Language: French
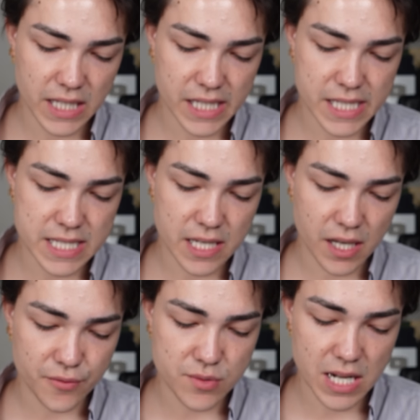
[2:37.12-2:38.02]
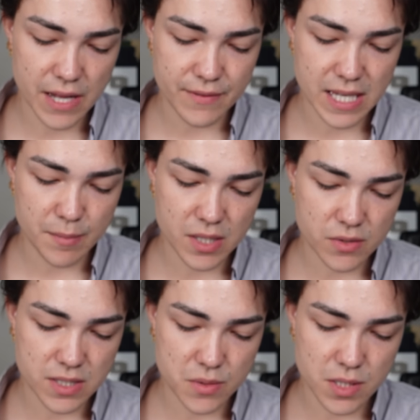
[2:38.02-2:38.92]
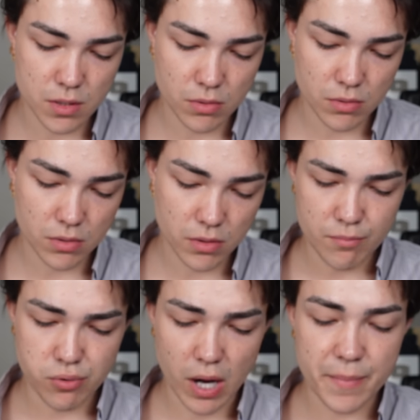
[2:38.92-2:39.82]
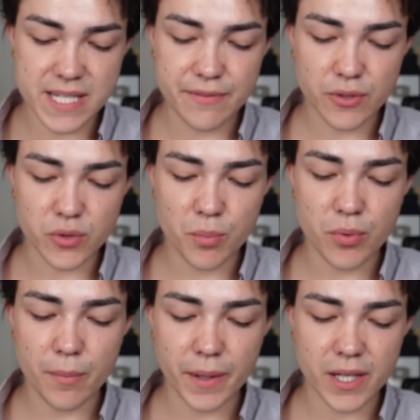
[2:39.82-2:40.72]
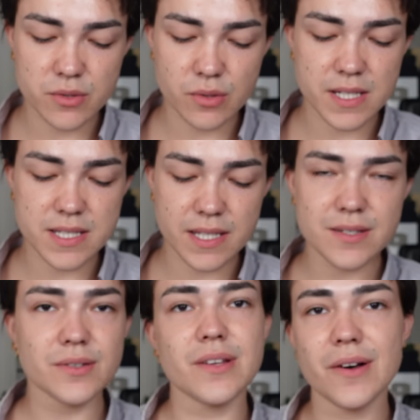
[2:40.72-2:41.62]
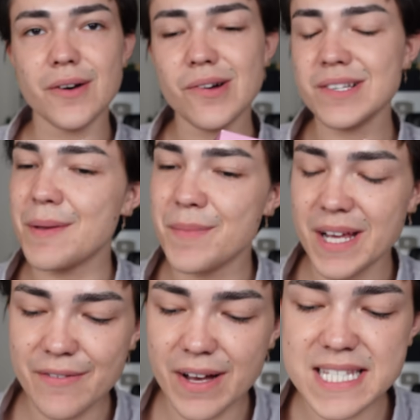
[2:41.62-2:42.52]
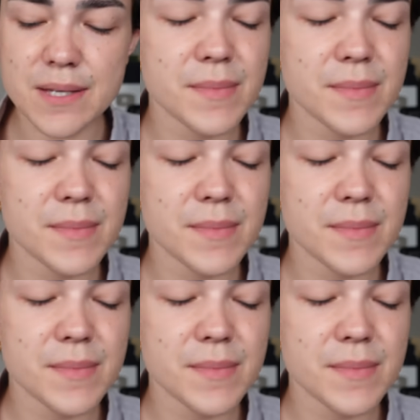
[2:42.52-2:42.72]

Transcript: irisé, infusé à la vitamine antioxydant pour apaiser votre peau après une journée stressante. Oh, j'aime bien la phrase, c'est